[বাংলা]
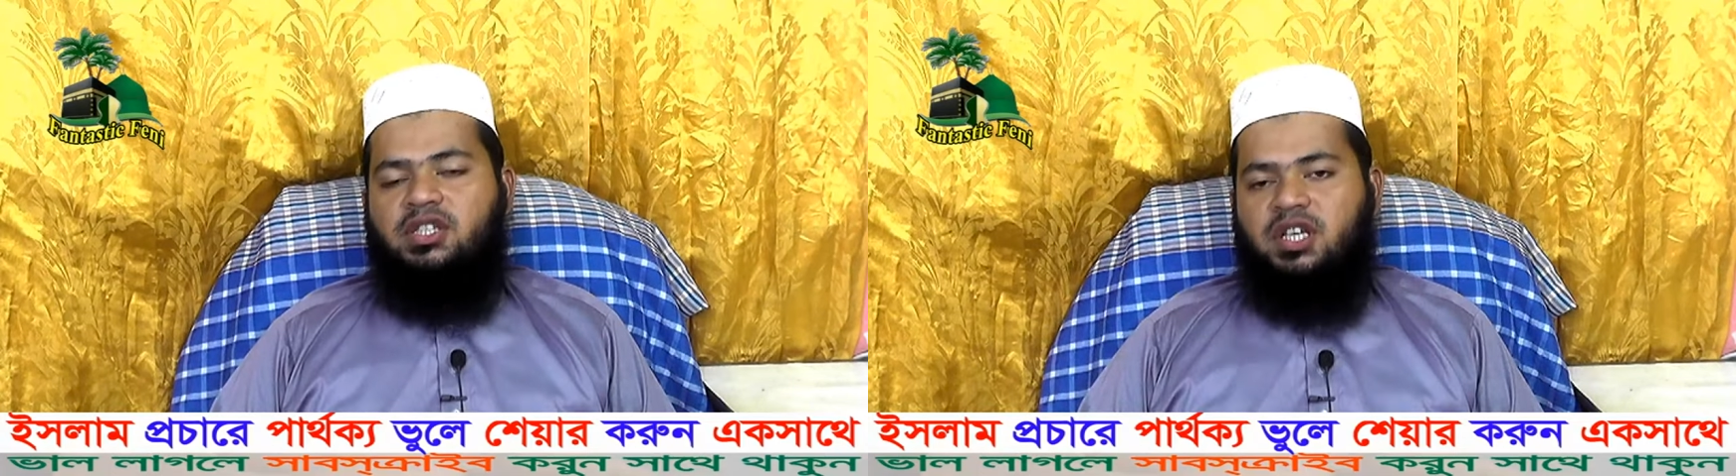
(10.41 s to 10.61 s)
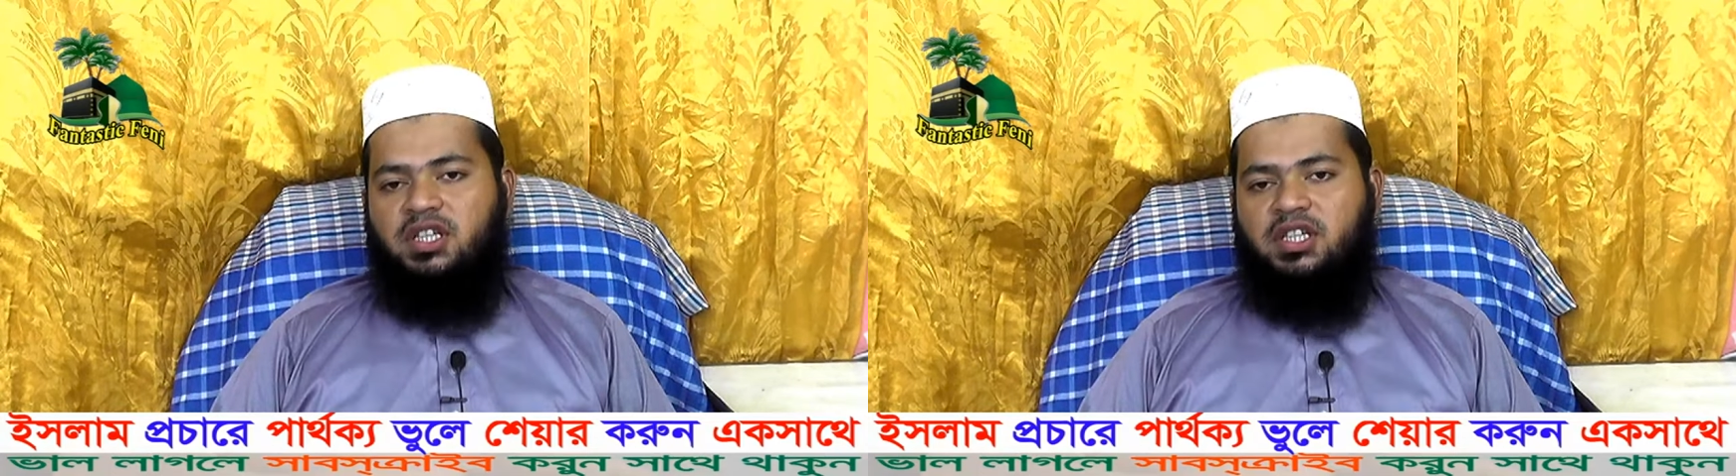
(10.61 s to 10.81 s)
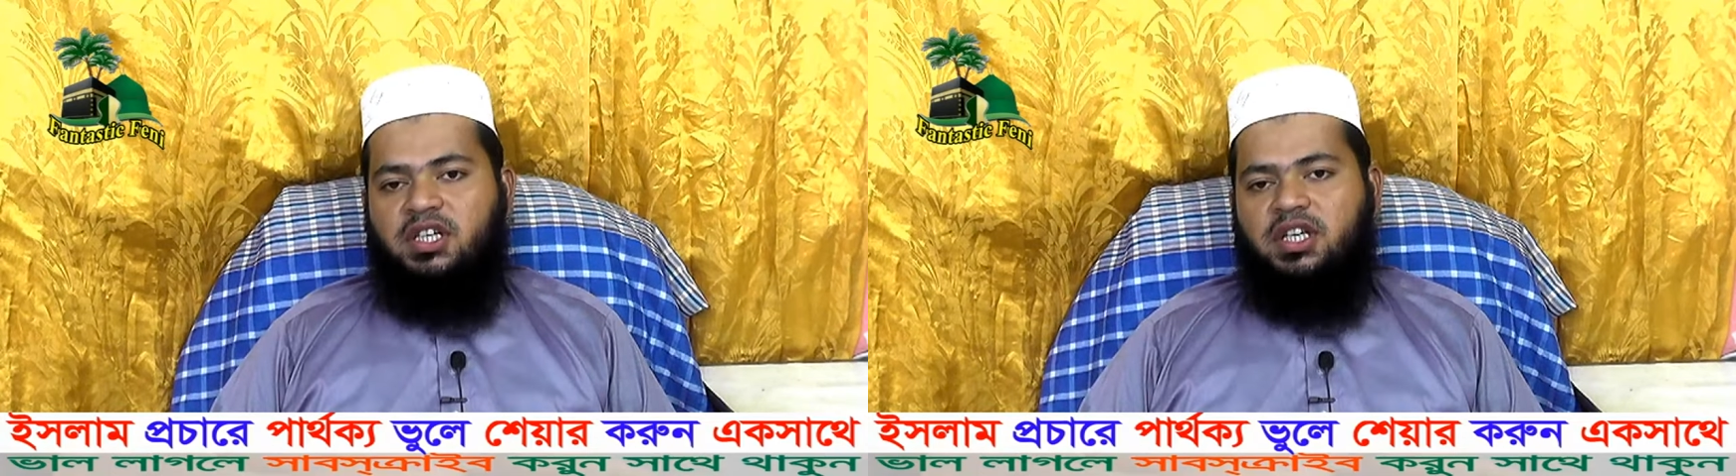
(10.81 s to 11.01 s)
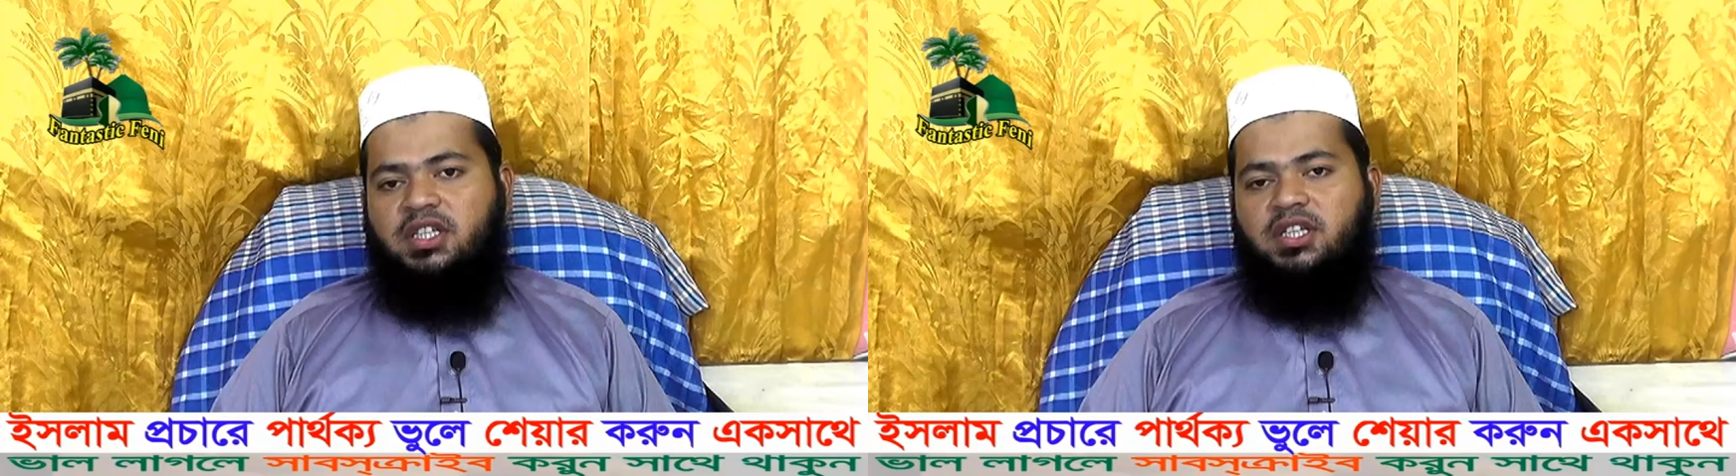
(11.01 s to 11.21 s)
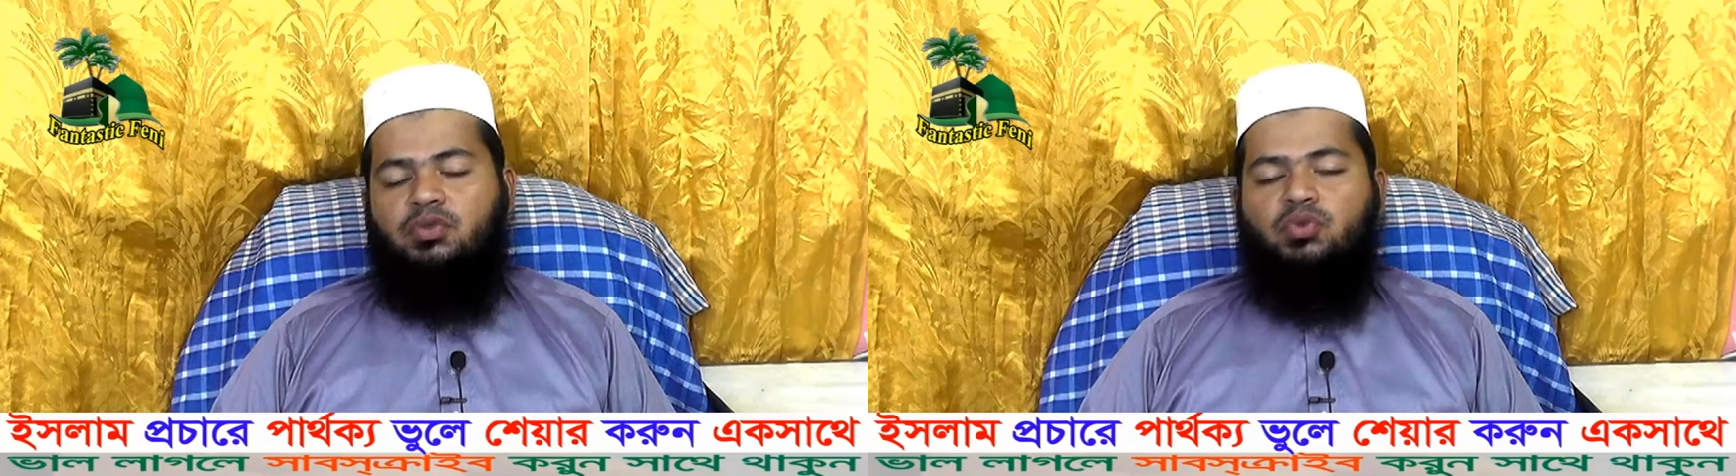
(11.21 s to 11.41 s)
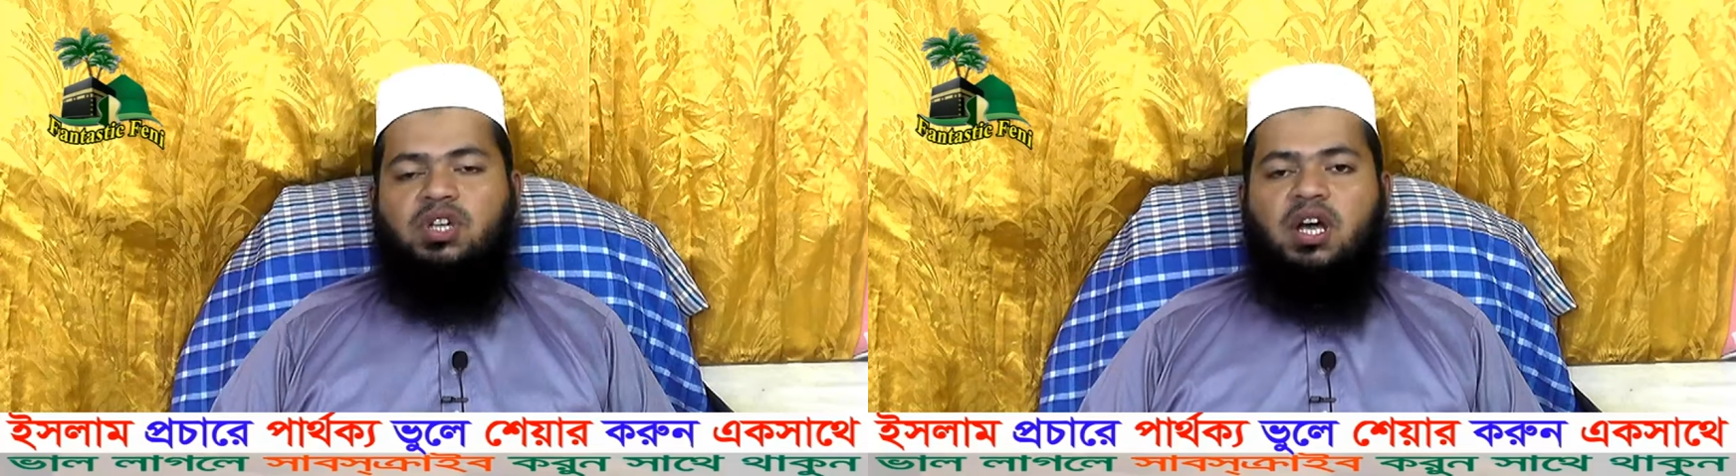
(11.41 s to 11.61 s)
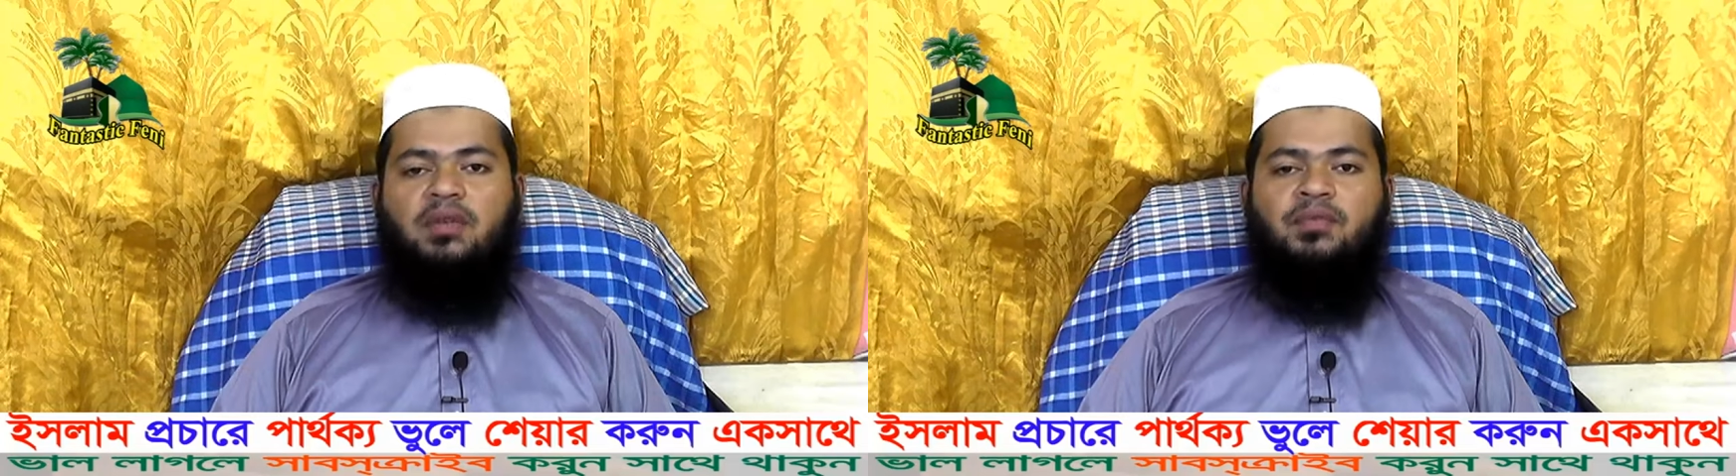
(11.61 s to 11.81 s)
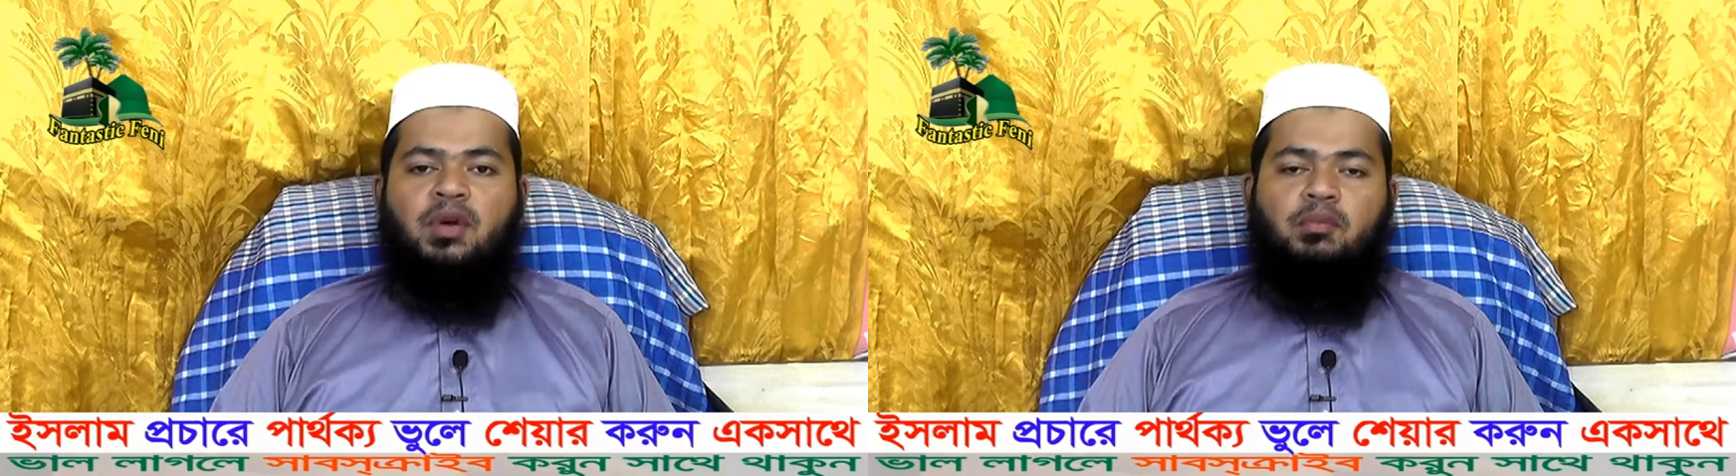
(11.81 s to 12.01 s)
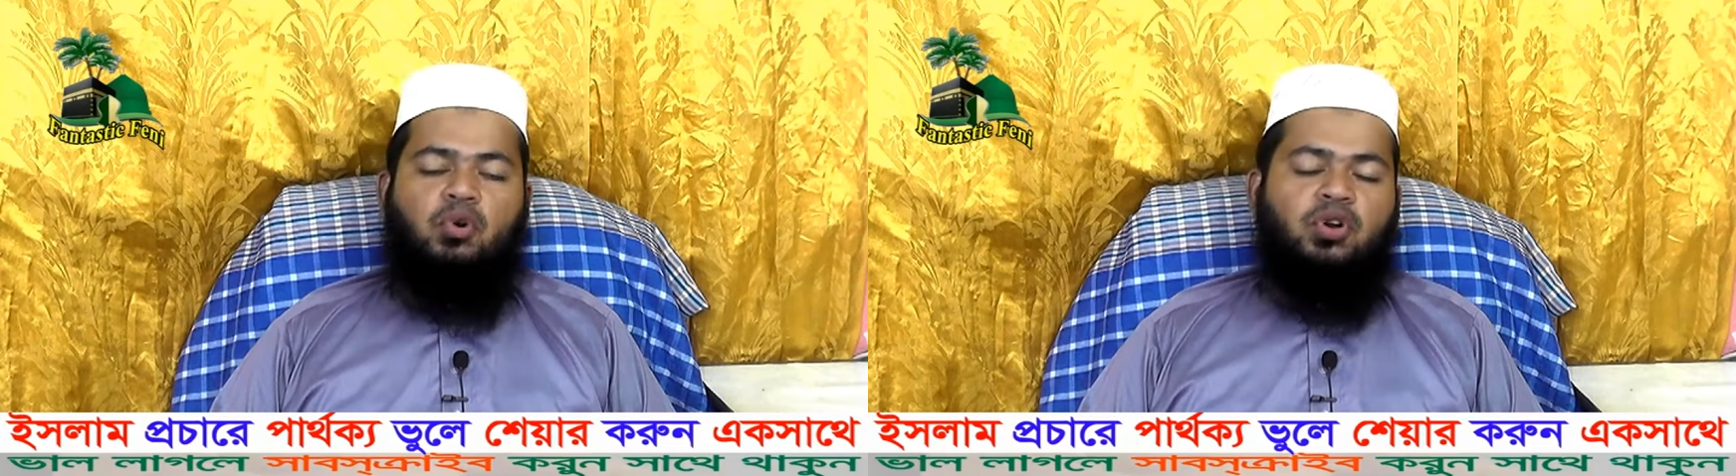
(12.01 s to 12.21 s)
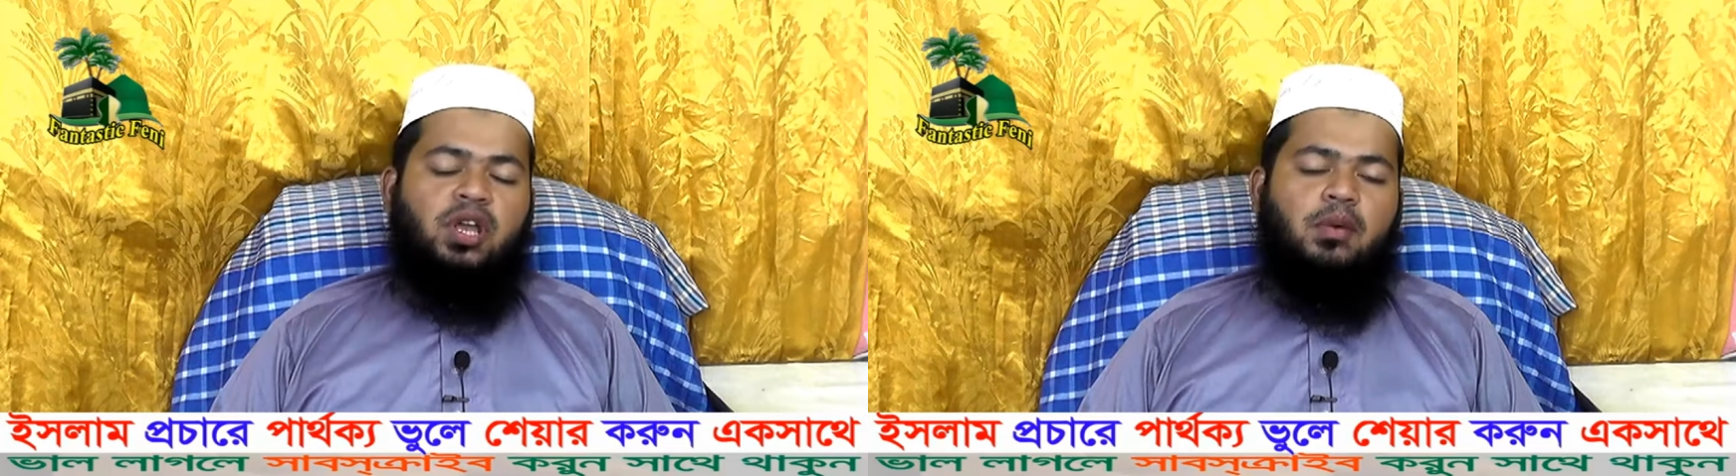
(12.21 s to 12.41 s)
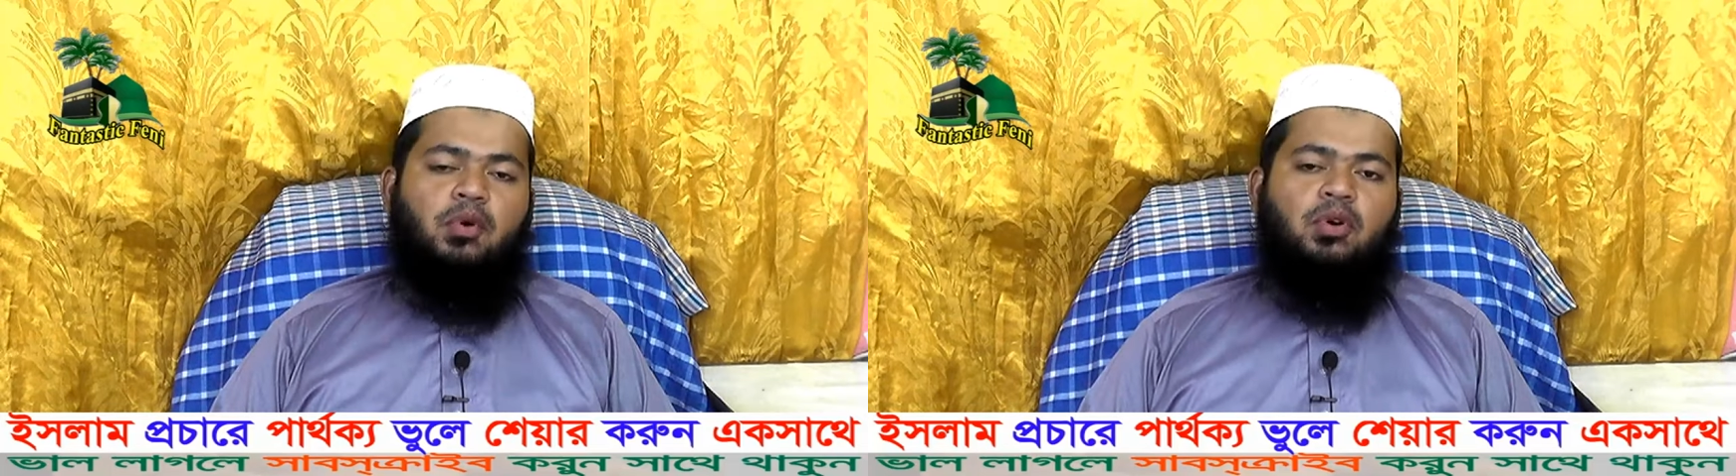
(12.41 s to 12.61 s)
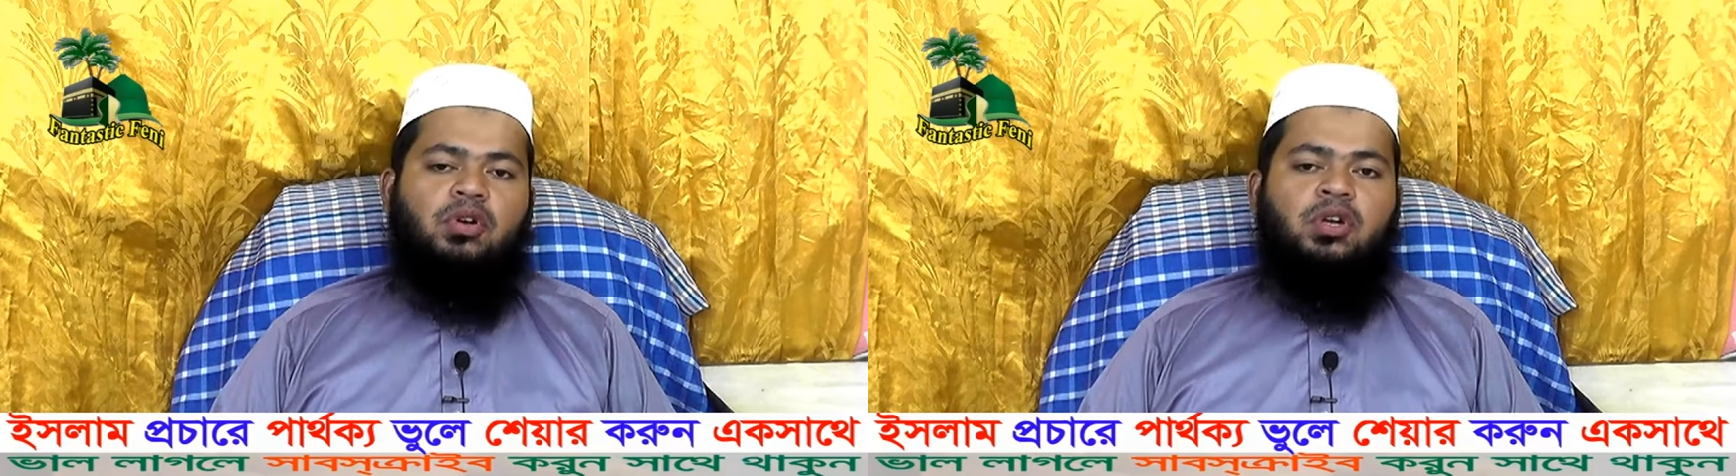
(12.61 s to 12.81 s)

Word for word: ছেলেদের ক্ষেত্রে দুইটা বকরি এবং